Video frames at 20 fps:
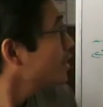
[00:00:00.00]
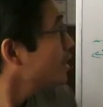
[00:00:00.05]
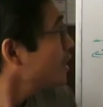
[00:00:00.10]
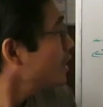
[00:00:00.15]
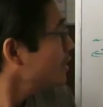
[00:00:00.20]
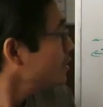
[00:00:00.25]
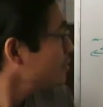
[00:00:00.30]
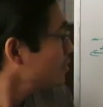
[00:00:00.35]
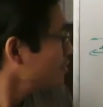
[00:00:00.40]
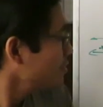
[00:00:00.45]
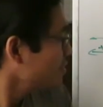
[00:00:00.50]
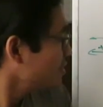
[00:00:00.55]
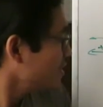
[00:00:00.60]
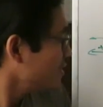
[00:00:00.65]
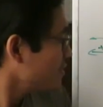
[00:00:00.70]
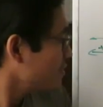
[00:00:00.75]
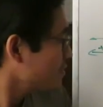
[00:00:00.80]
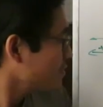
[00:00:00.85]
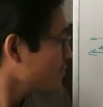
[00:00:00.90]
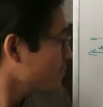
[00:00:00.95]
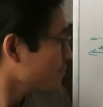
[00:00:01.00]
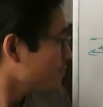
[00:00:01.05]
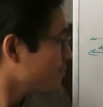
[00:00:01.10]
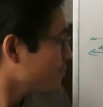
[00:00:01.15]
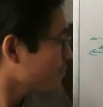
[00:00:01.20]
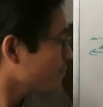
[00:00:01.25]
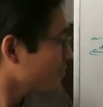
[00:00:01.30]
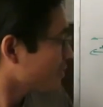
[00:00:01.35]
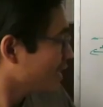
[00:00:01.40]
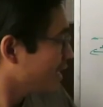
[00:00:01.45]
Entonces,
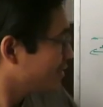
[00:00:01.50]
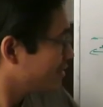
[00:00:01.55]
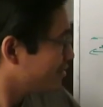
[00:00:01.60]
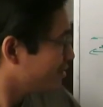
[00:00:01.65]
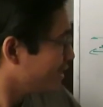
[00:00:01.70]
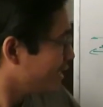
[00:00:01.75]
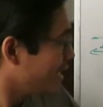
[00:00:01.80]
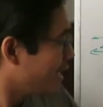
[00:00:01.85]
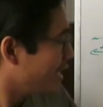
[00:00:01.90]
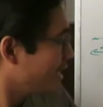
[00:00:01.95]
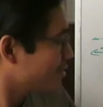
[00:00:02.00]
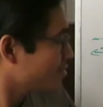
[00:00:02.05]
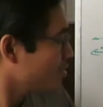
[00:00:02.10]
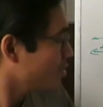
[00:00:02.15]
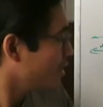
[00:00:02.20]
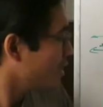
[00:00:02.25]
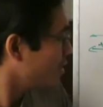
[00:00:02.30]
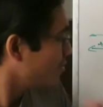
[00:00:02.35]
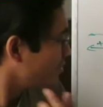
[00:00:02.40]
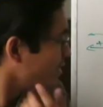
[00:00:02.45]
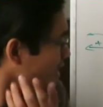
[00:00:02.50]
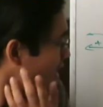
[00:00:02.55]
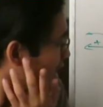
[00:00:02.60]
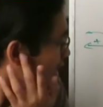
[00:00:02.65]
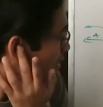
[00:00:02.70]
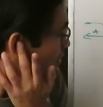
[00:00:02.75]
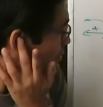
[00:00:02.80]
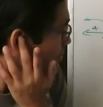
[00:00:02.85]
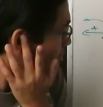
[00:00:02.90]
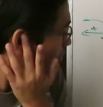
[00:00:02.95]
esta sería la zona
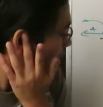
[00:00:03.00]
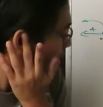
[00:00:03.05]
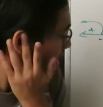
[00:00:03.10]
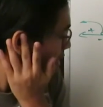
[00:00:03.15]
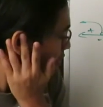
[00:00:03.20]
final con la